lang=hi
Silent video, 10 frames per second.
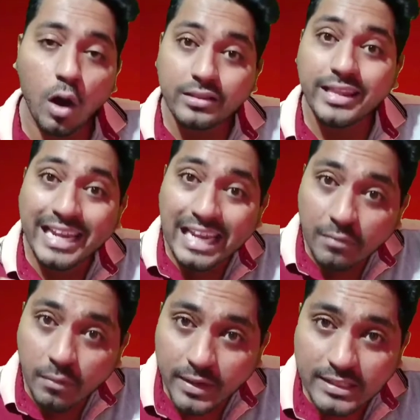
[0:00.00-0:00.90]
है और
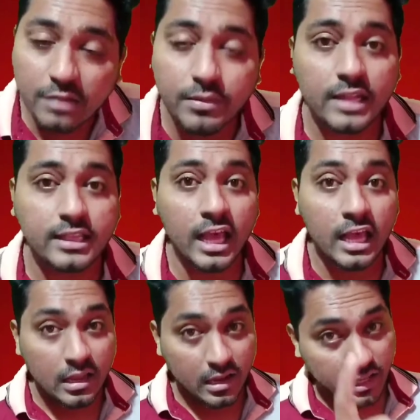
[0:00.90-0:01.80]
देखने में मज़ा भी आता
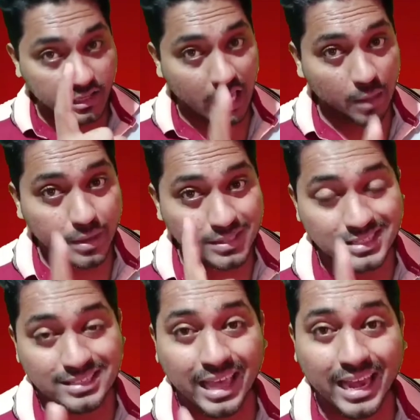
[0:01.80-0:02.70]
है लेकिन यहाँ पर
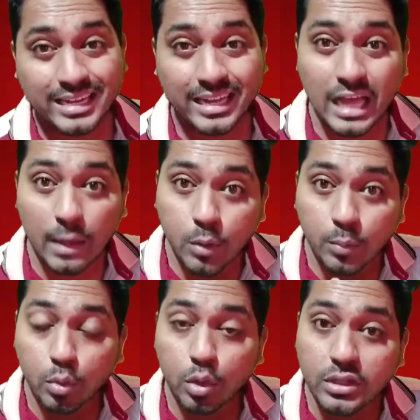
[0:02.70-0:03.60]
जिस कैरेक्टर ने
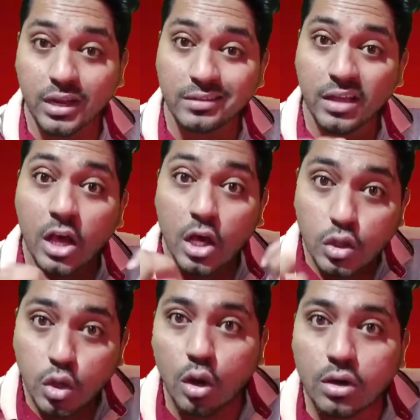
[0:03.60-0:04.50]
आपको पूरी तरह से
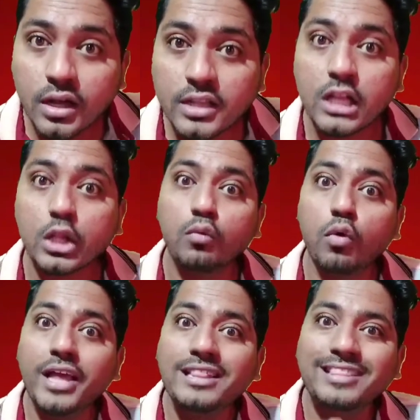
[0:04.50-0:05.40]
शॉक कर दिया तो
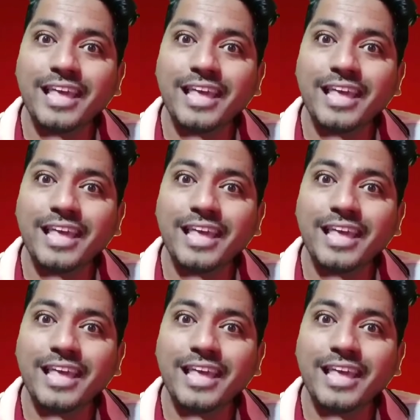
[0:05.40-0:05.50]
वो है